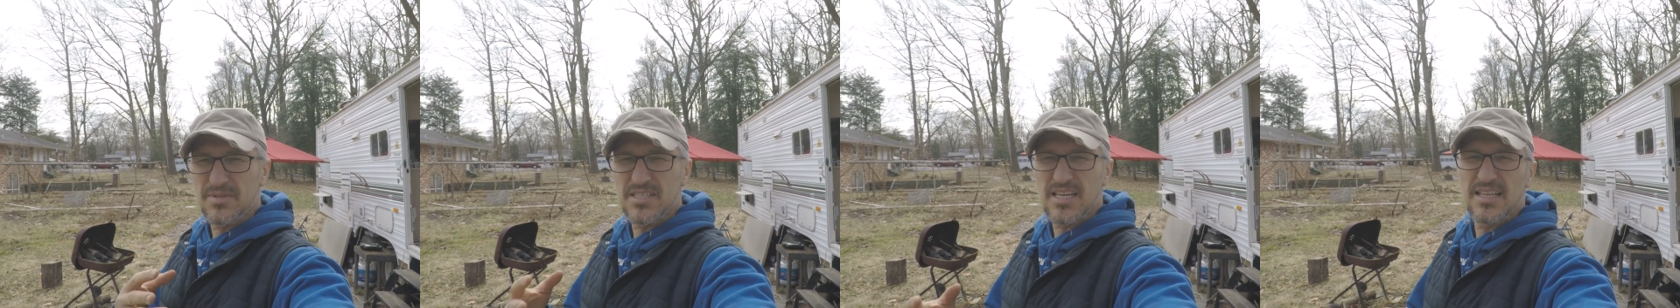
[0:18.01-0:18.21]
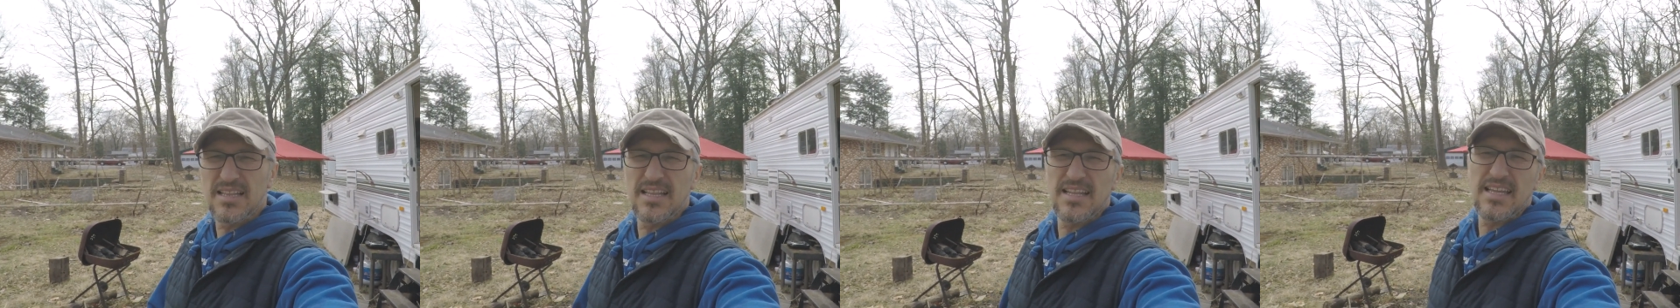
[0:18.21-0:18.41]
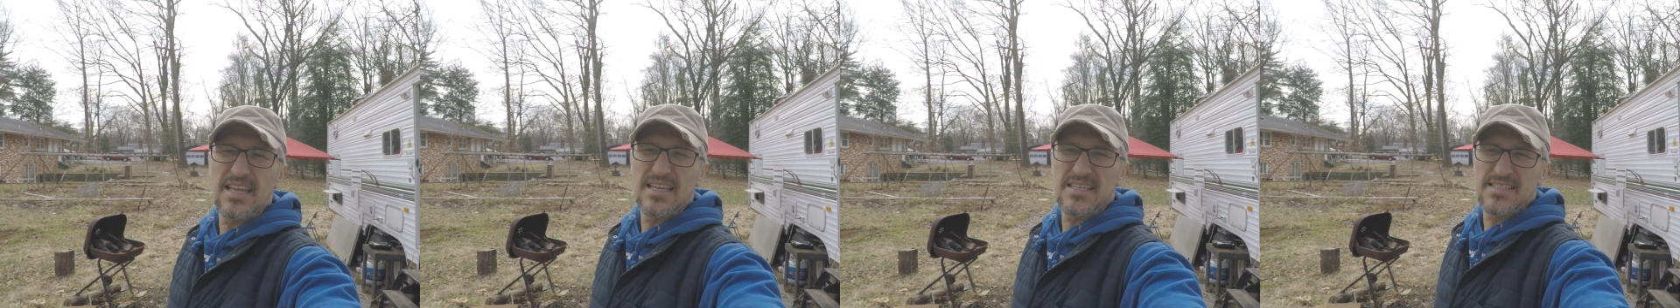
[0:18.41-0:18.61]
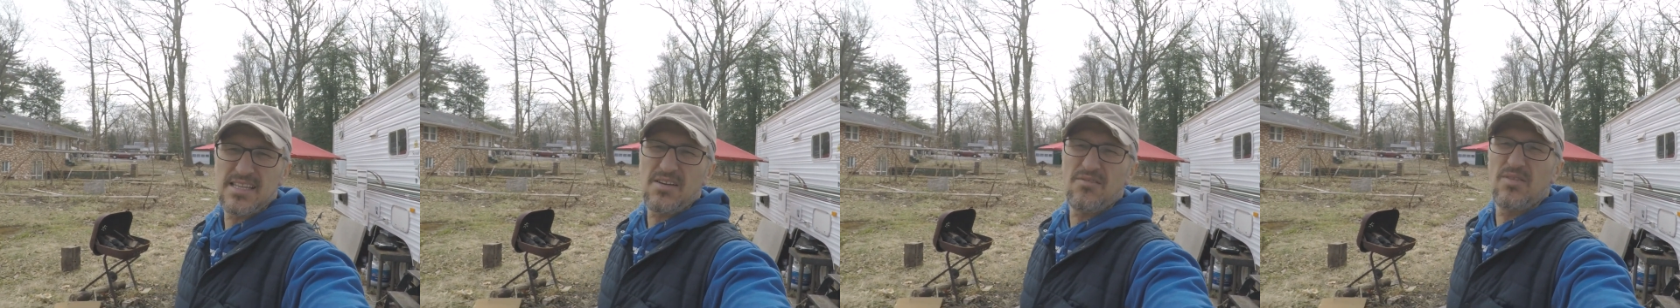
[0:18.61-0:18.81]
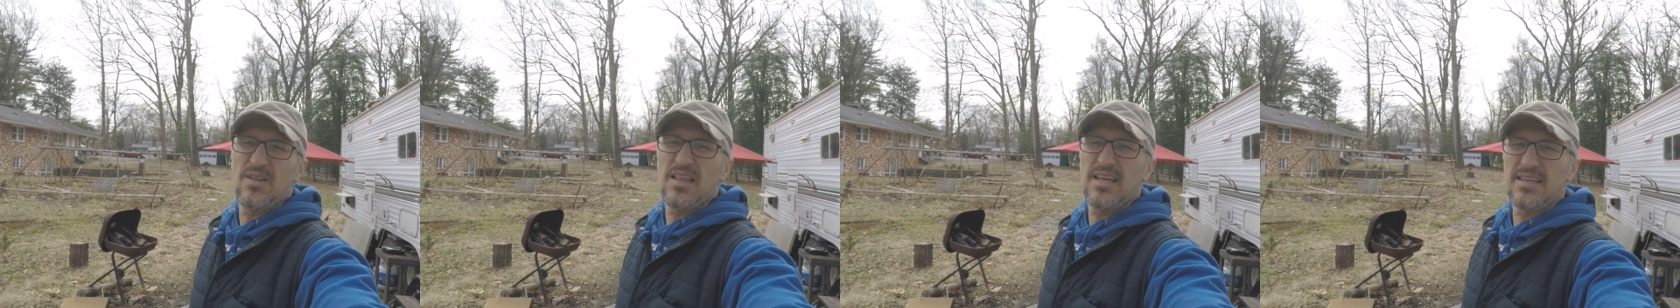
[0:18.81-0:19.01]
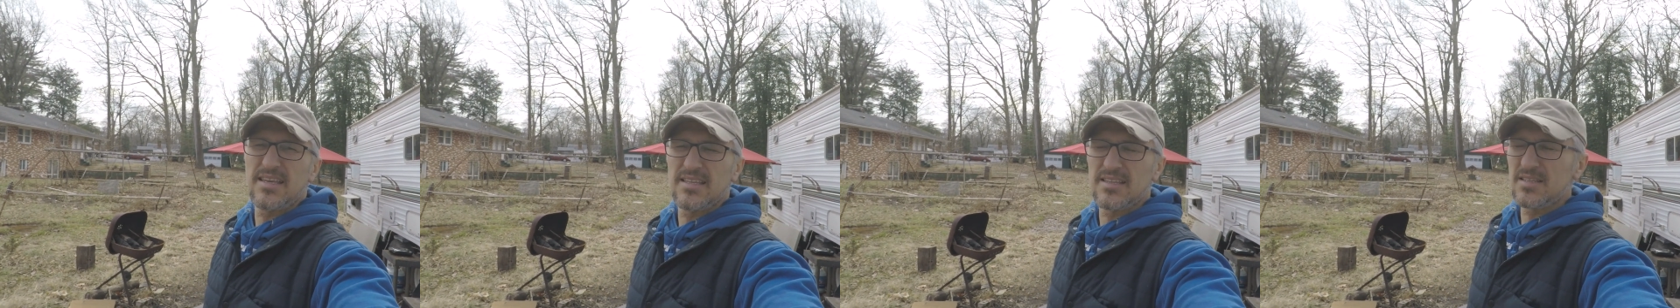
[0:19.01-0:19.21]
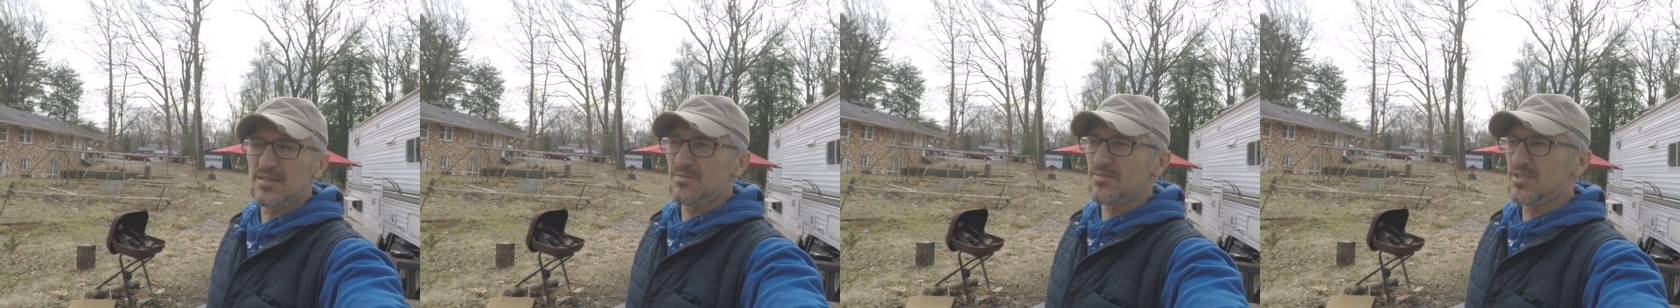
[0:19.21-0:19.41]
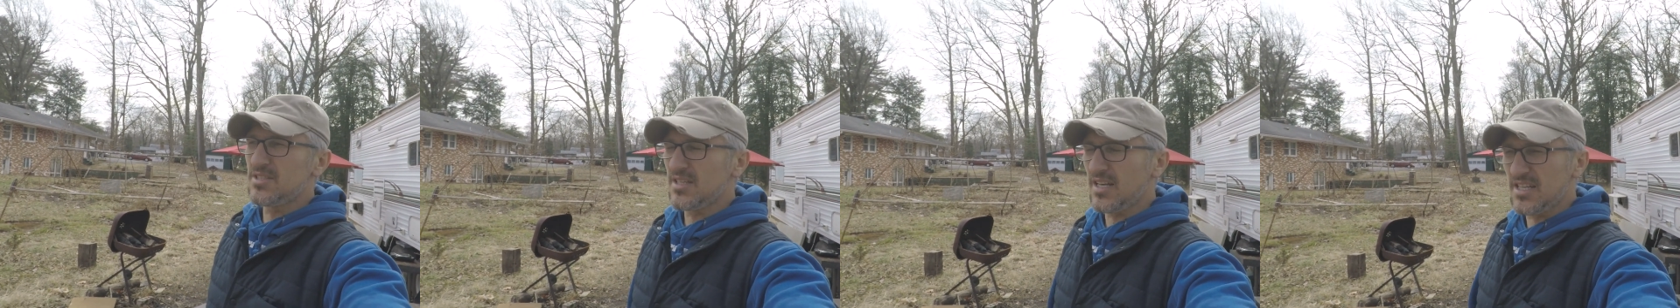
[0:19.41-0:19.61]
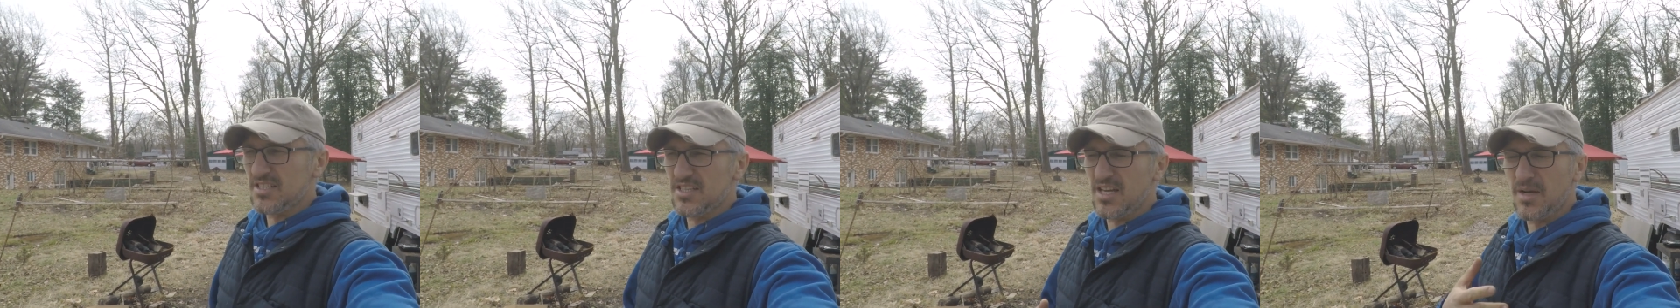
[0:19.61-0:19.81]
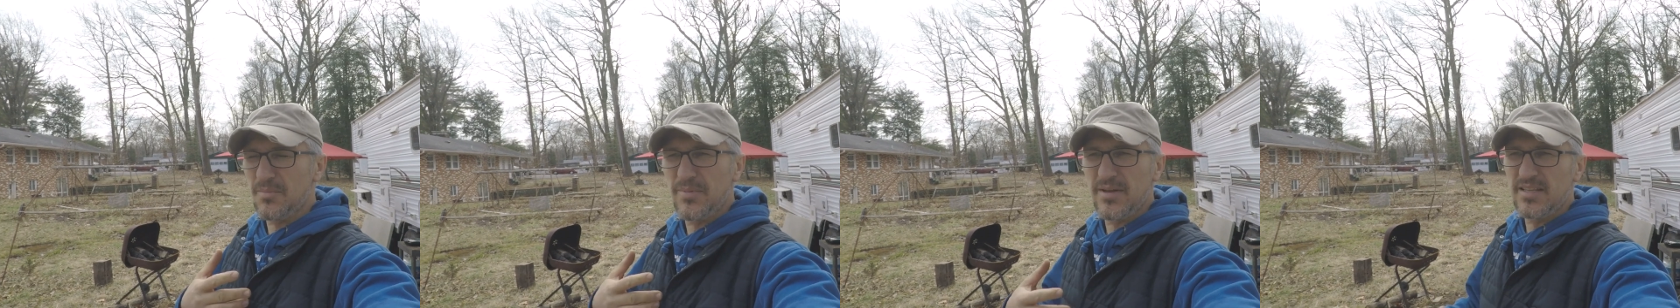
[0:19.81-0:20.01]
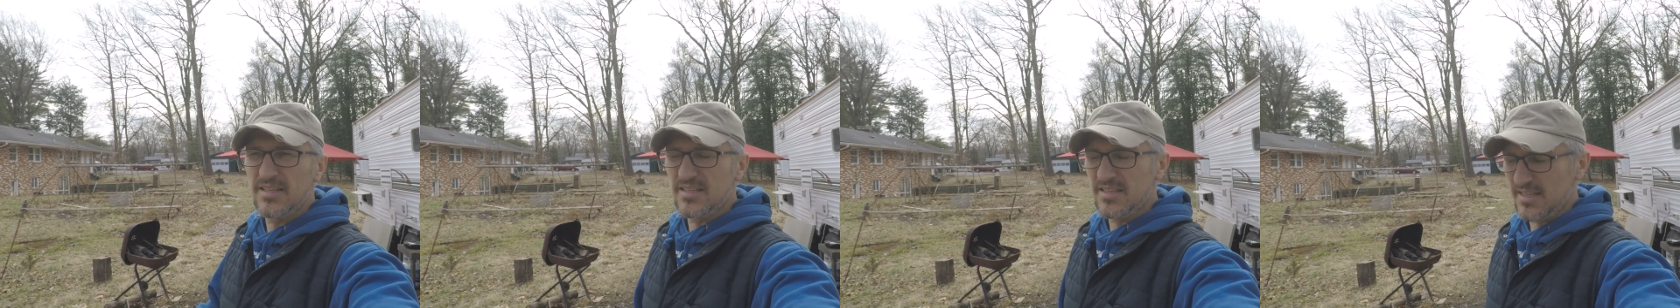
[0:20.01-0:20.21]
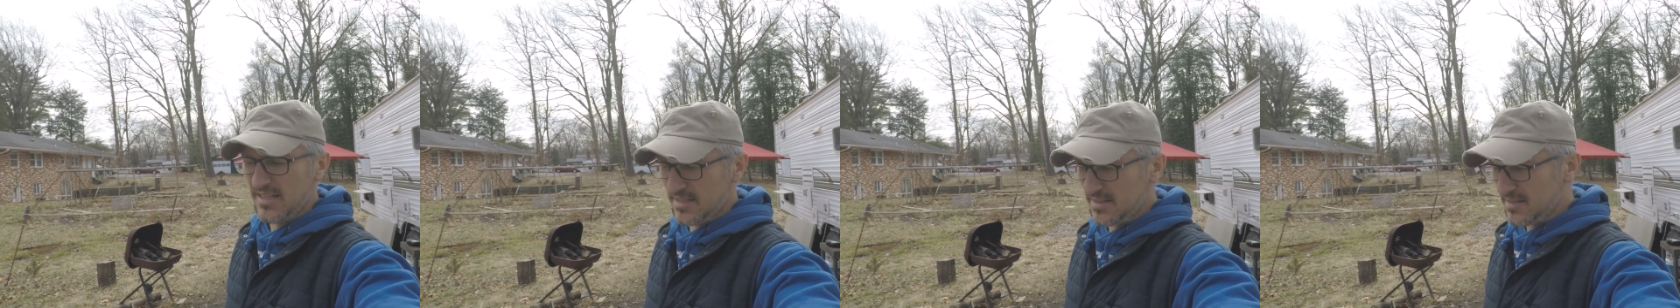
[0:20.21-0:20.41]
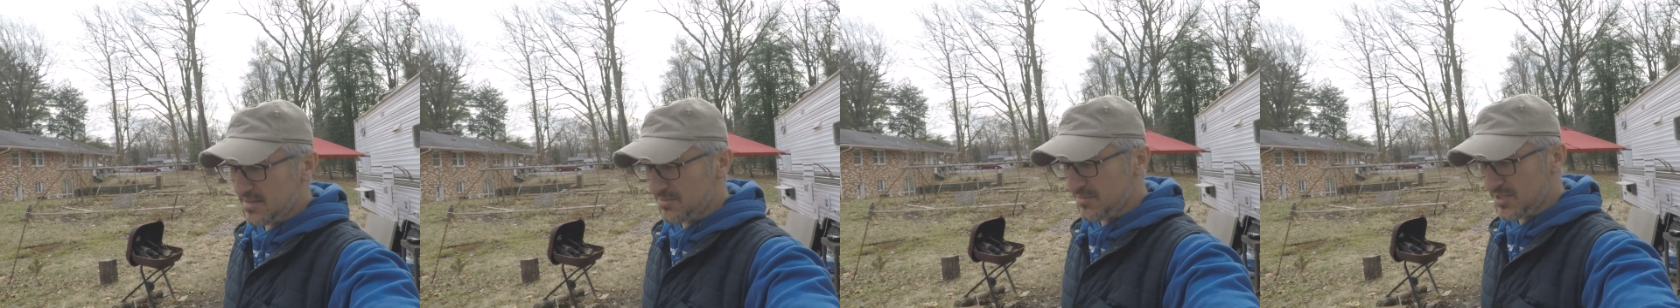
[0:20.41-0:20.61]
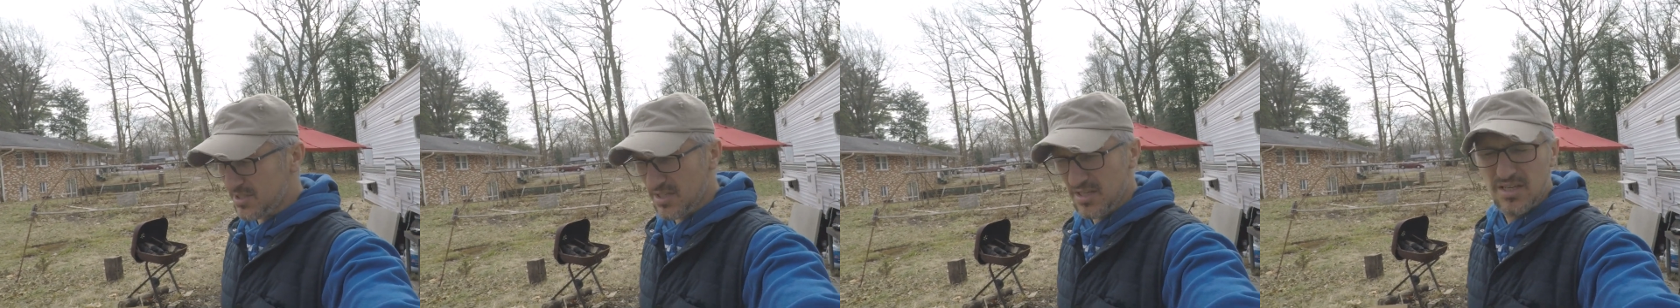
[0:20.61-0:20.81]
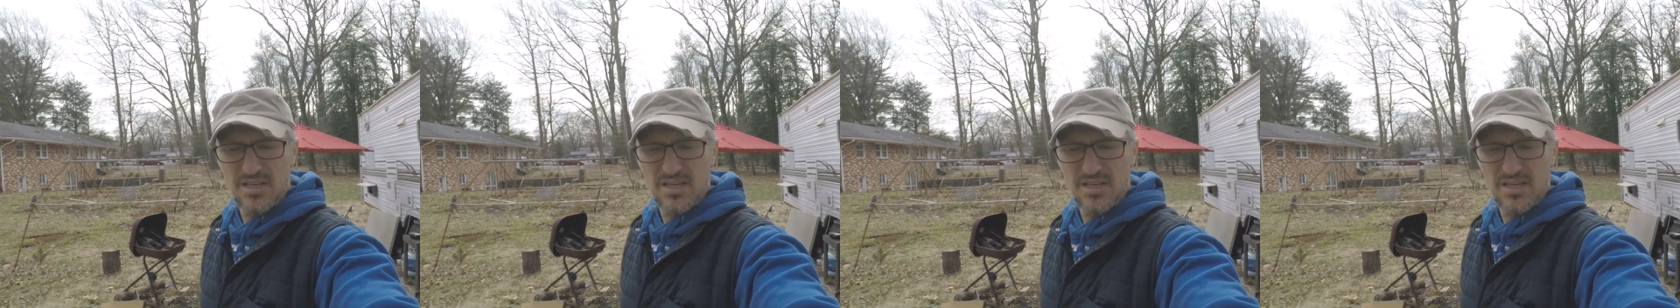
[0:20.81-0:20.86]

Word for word: bir şeyler erzak falan getirmiş. Kaşar peyniri getirmiş.